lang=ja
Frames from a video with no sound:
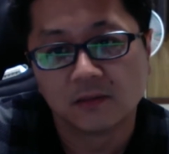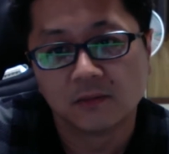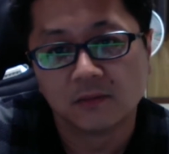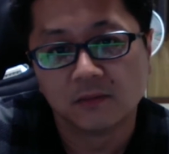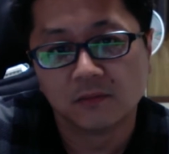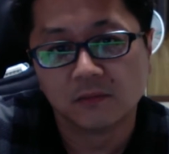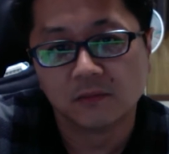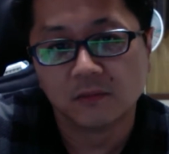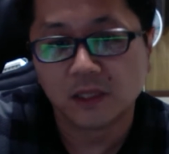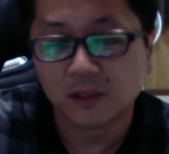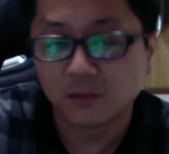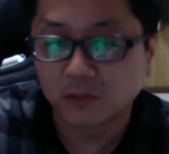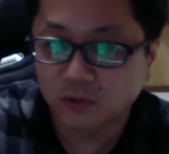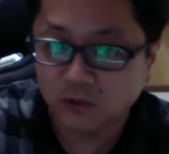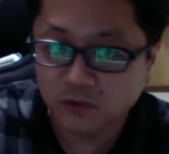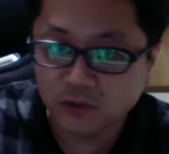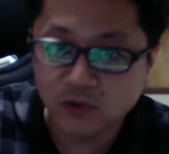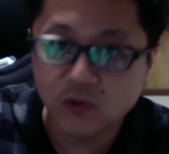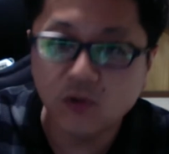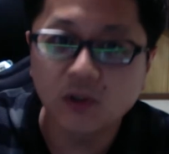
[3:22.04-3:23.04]
まあでも、
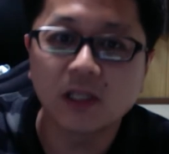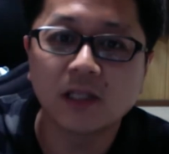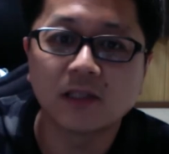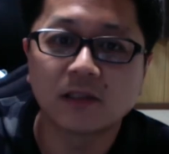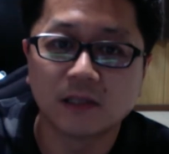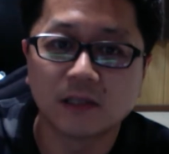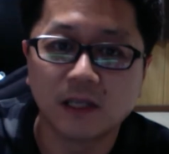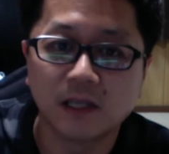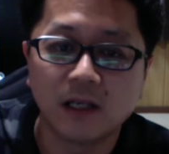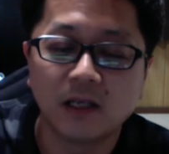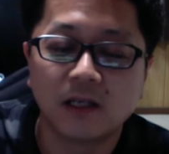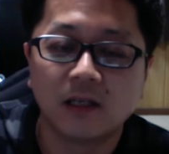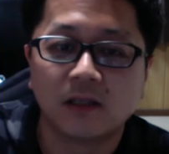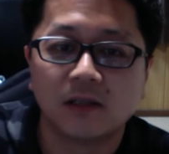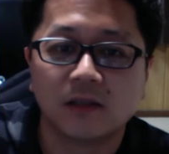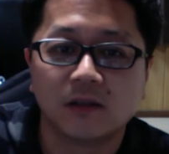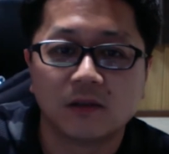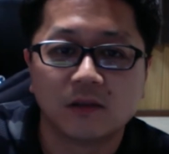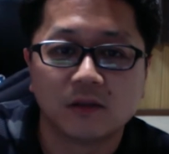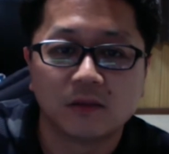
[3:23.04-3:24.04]
しょうがないですね。
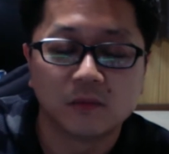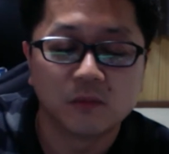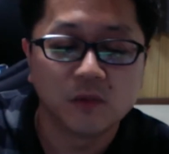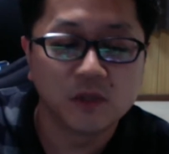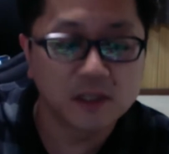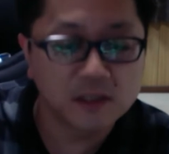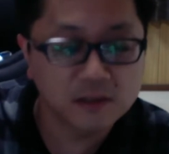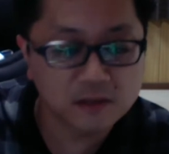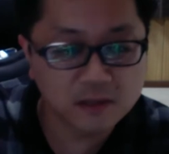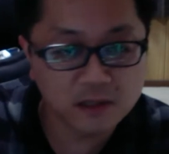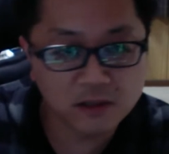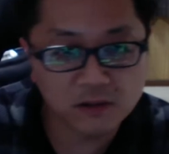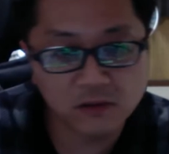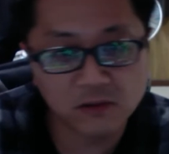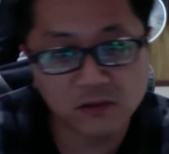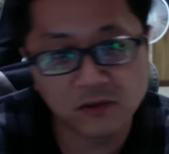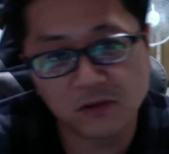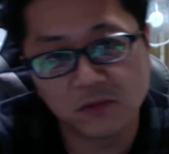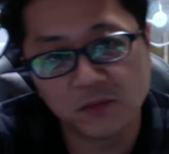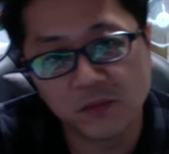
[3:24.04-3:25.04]
もう行きつけ
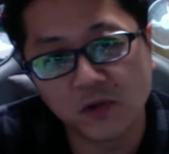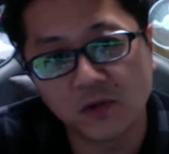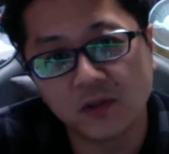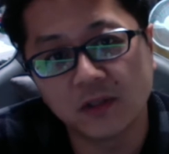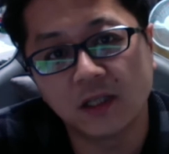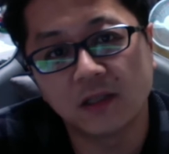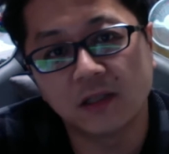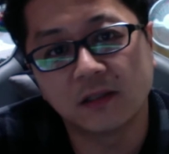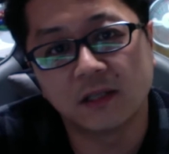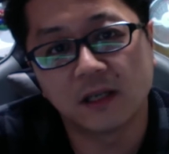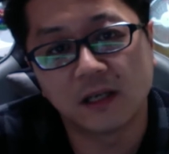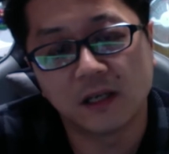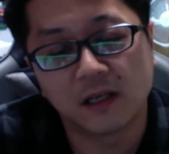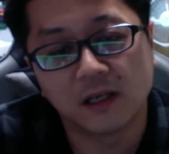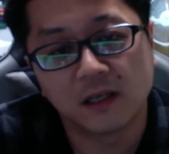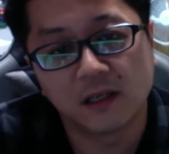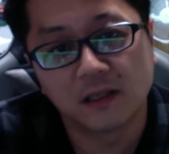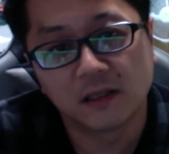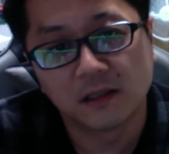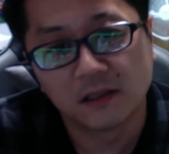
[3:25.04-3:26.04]
の病院なんで、
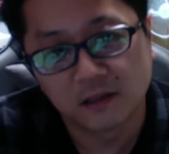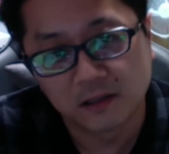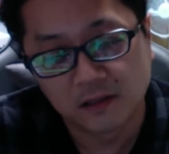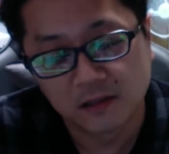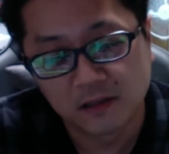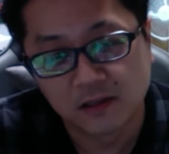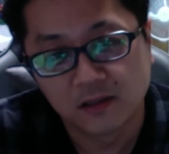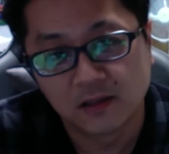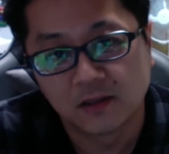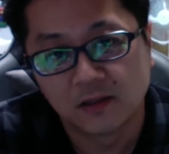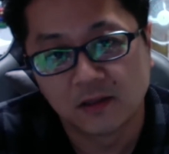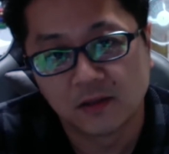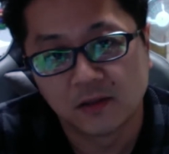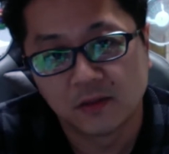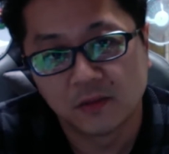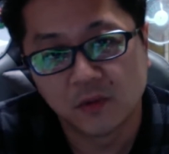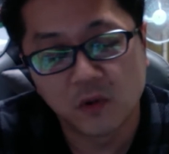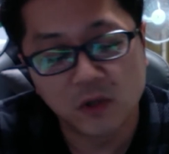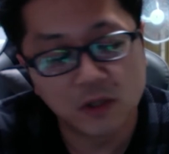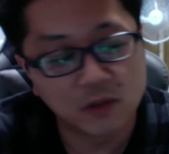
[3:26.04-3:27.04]

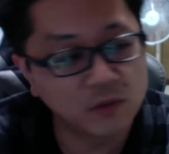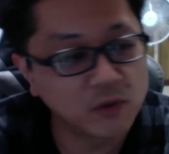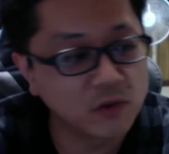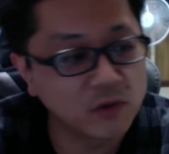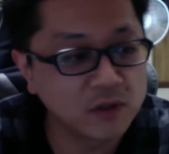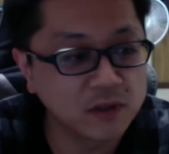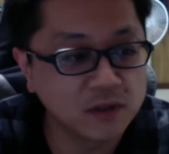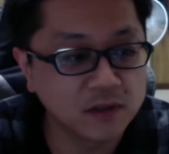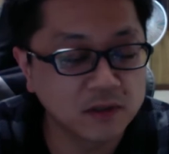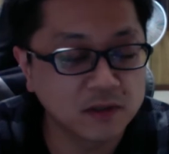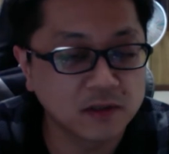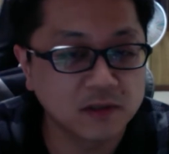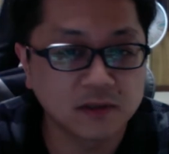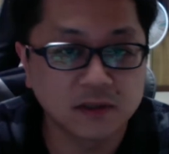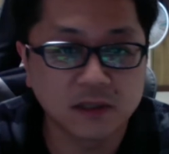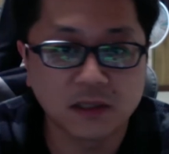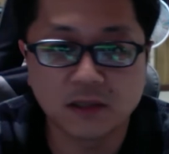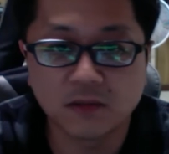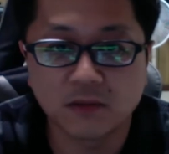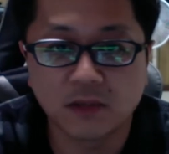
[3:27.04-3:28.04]
他の病院
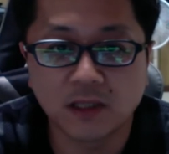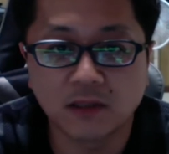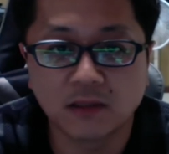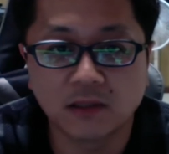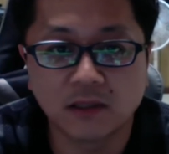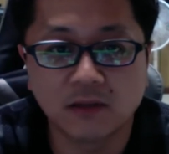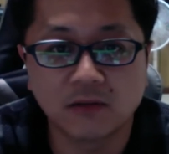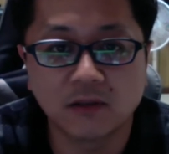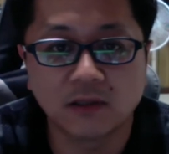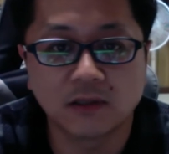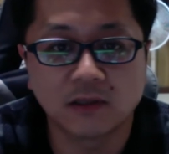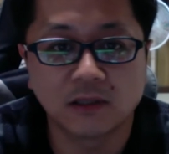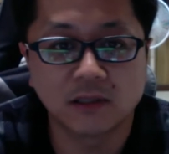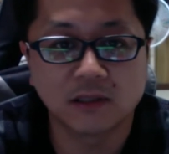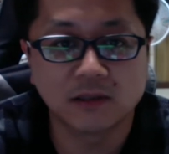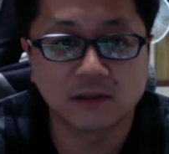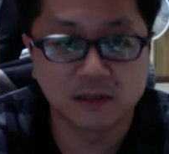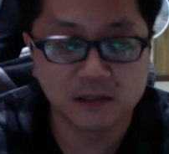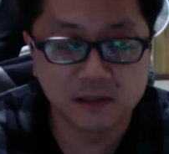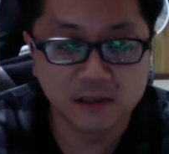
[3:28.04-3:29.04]
探すのもかったるかったで
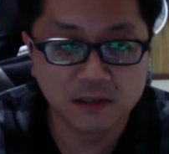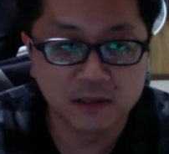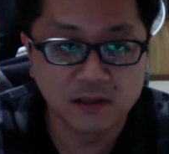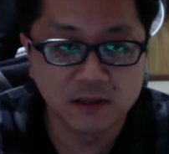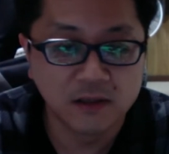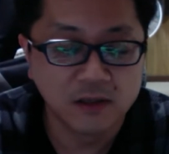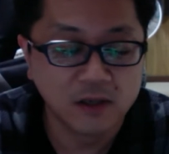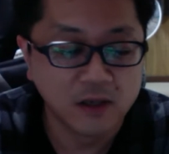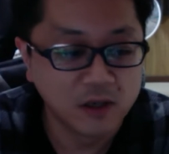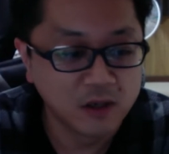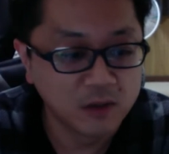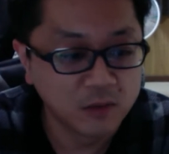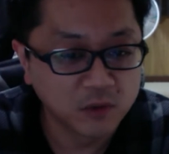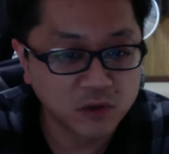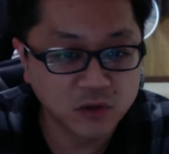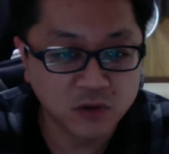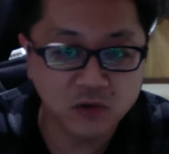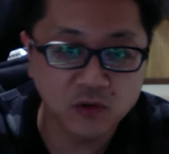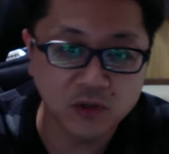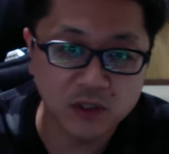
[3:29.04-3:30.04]
すし、もう
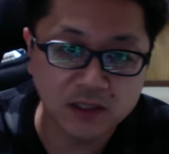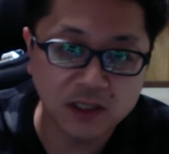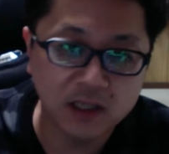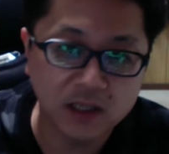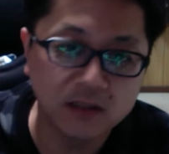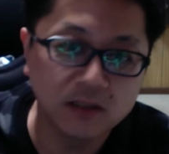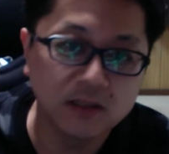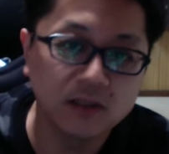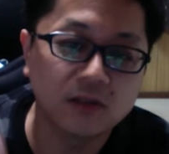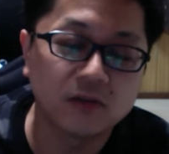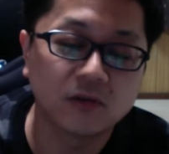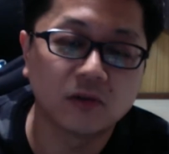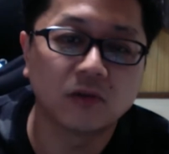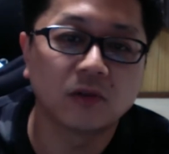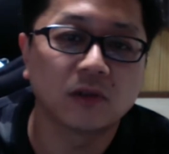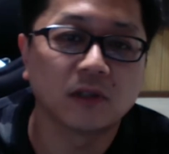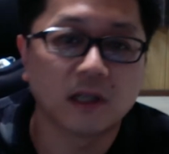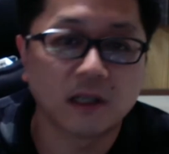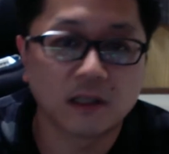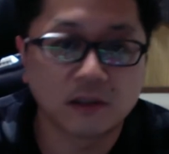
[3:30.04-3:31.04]
ちょうどね、さんれんきゅう取って
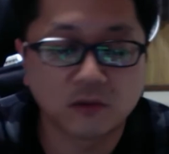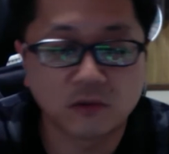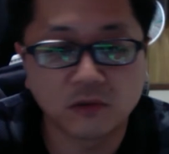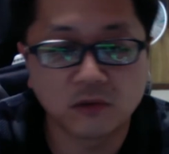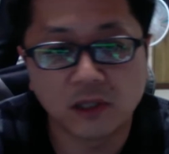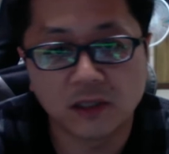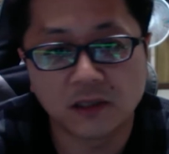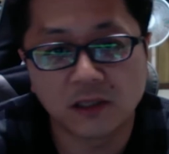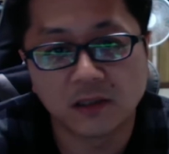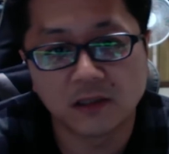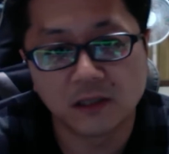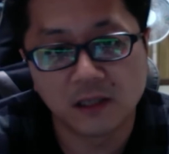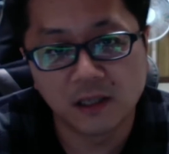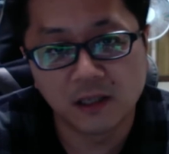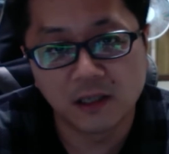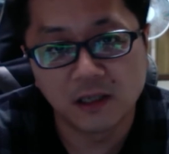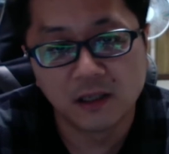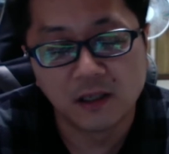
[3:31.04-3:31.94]
たとこだったんで、